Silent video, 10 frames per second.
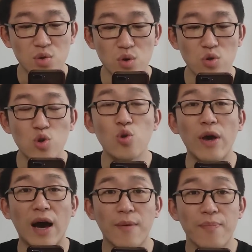所有军
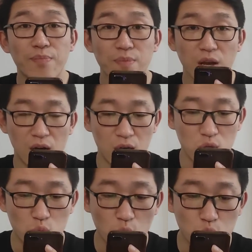队啊，
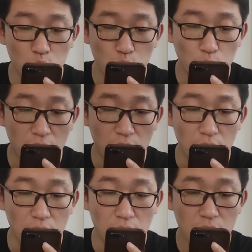呃，所有军
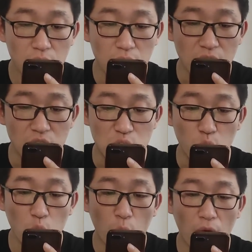队的指
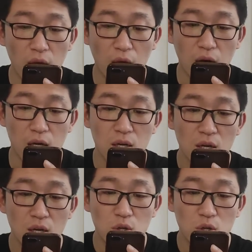挥官啊，